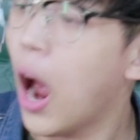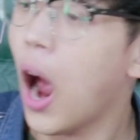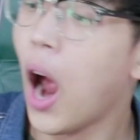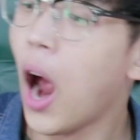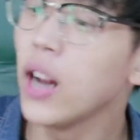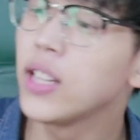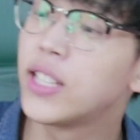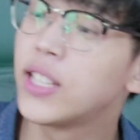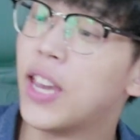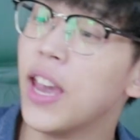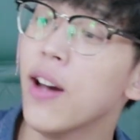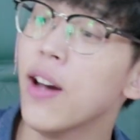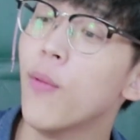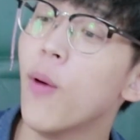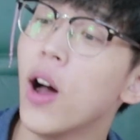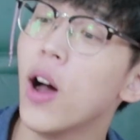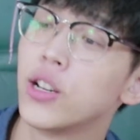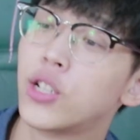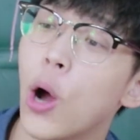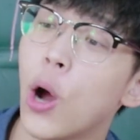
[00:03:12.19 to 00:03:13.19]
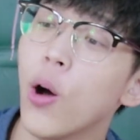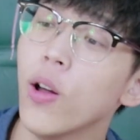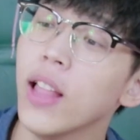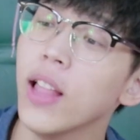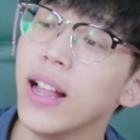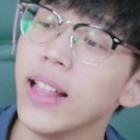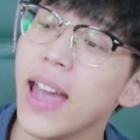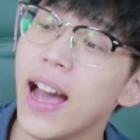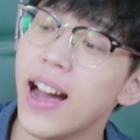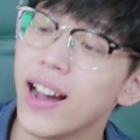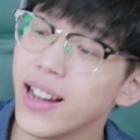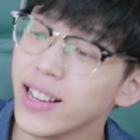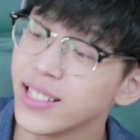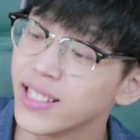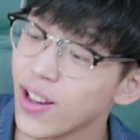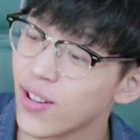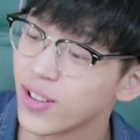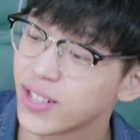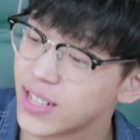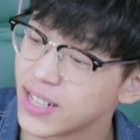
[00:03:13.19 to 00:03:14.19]
而且我充了两个
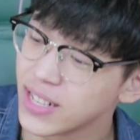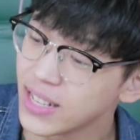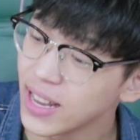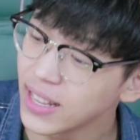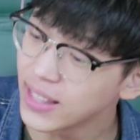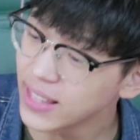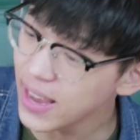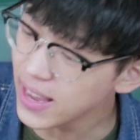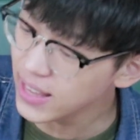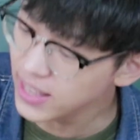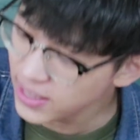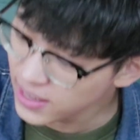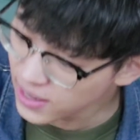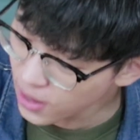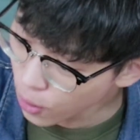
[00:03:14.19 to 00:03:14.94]
小时的电，你